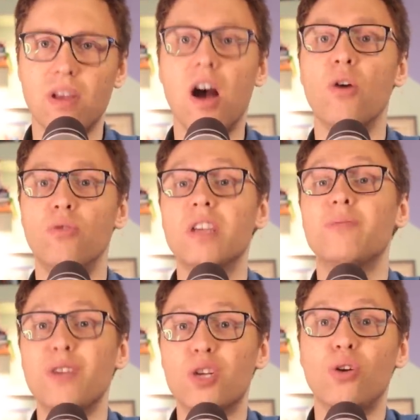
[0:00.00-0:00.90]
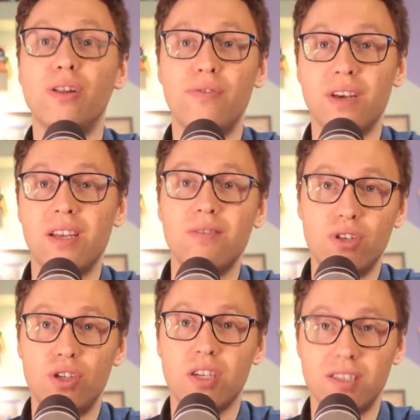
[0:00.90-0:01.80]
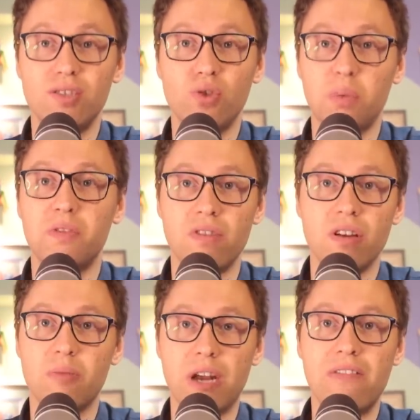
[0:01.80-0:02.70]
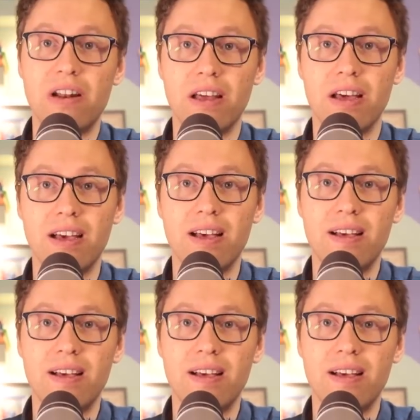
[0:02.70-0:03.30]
А, у нас пришел эффективный частный собственник, правильно?